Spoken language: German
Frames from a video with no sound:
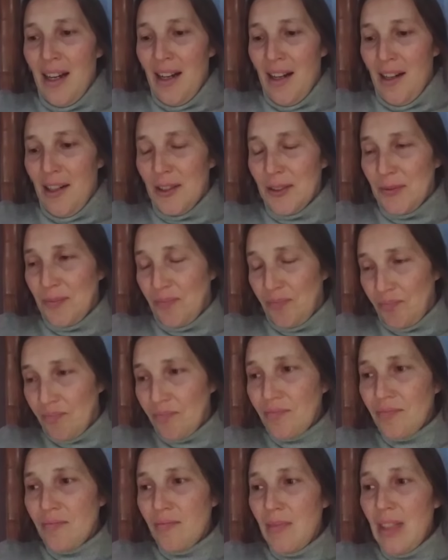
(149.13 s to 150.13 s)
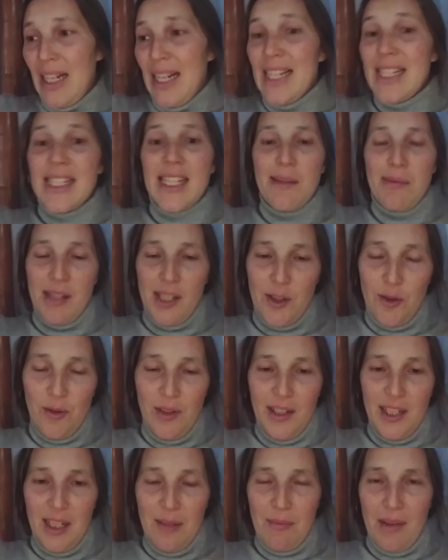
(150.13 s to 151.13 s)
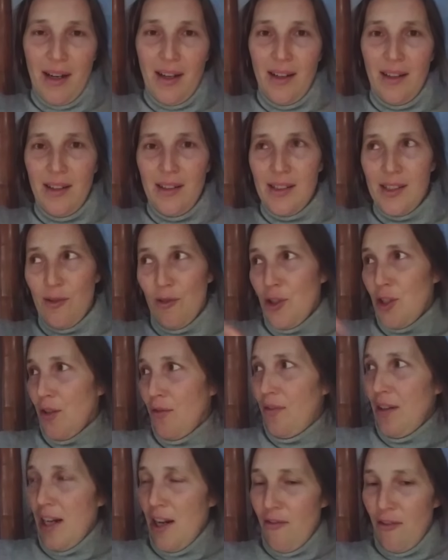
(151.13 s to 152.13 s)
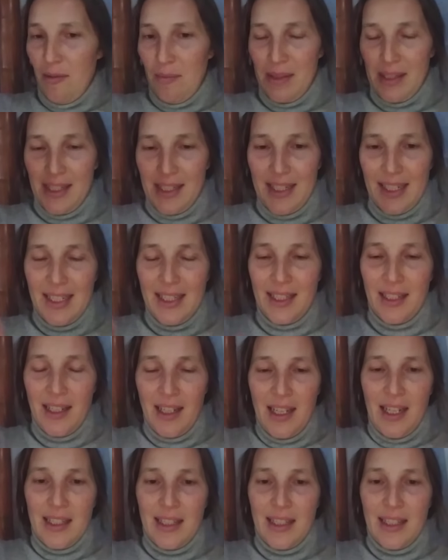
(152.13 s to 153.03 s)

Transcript: Äh, es gibt natürlich immer äh, solche Fälle, wo man sieht,